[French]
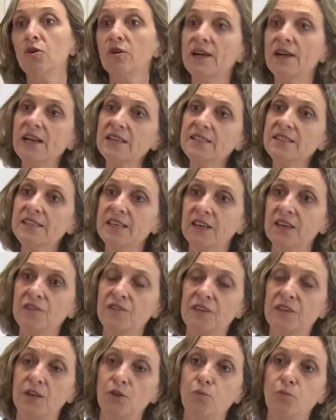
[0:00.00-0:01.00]
Le gaz
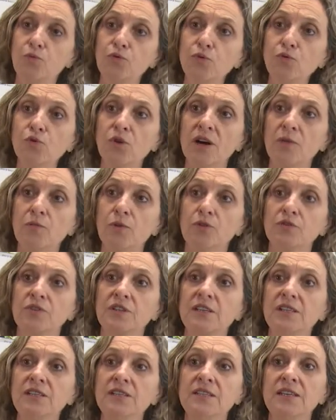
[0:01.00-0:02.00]
liquéfié le plus couramment
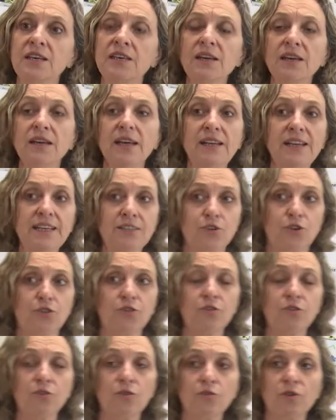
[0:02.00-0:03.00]
utilisé est
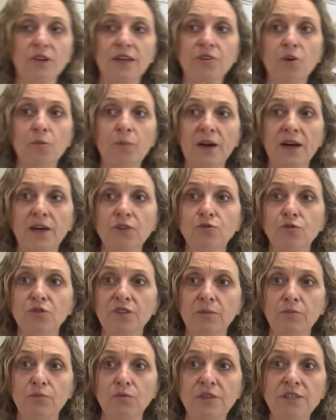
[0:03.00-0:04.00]
l'azote, dont la
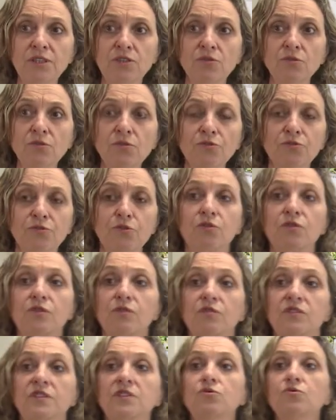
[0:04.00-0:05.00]
température d'ébullition se
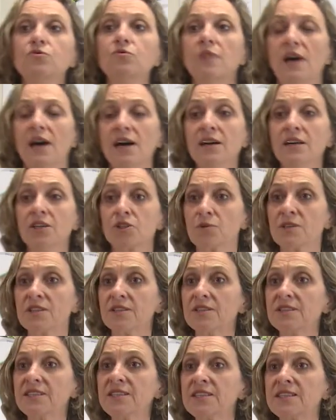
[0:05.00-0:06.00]
situe à
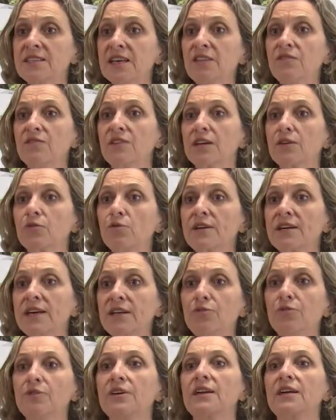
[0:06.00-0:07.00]

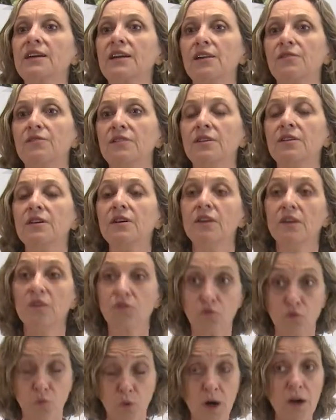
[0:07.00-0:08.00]
77,4 degrés Kelvin,
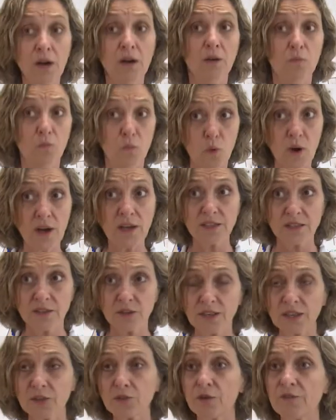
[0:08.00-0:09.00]
soit moins
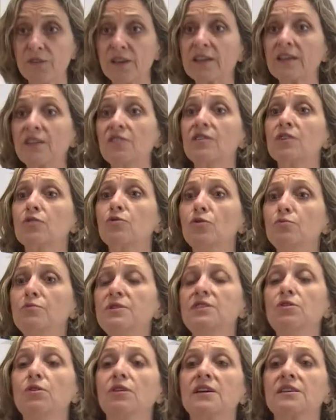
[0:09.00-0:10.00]

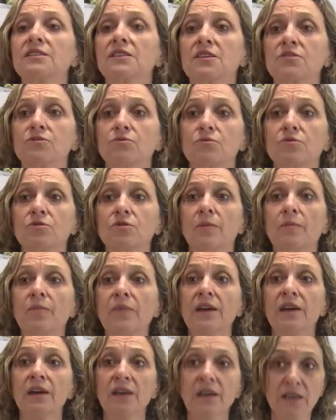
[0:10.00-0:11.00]
195,8 degrés Celsius.
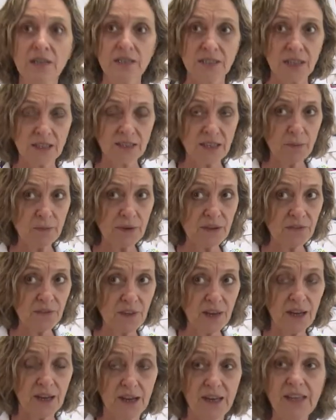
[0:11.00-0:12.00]
Certains
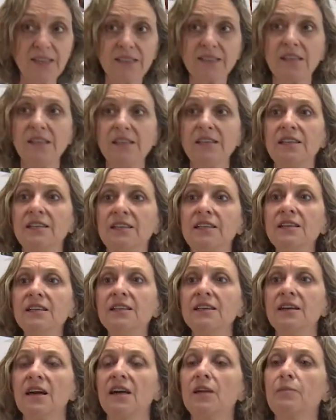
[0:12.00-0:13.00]
préfèrent l'éthane liquide
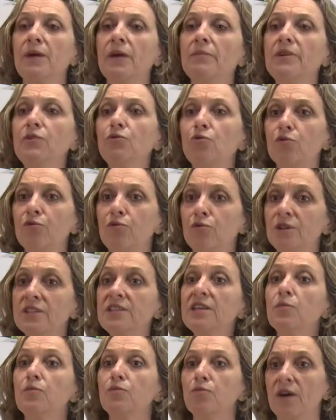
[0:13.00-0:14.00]
car il permet de
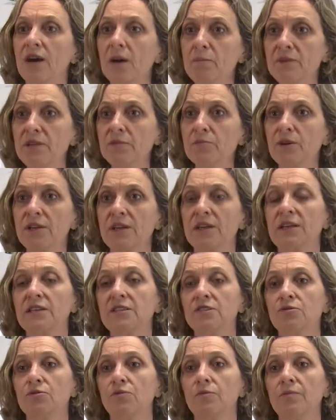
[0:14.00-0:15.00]
refroidir plus rapidement les
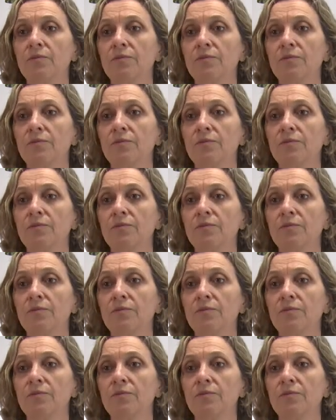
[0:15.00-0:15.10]
cristaux.